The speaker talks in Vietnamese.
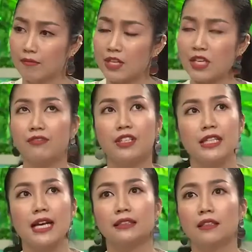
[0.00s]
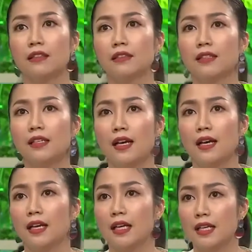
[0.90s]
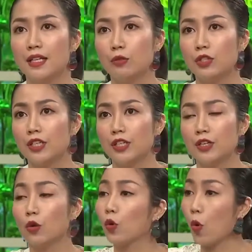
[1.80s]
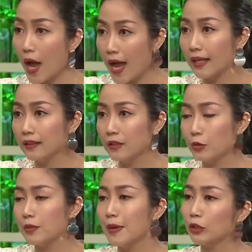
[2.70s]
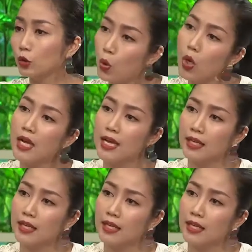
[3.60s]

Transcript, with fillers: Bác sĩ vừa nhắc tới là điều trị nội khoa, dạ điều dạ, trị vâng. bằng thuốc.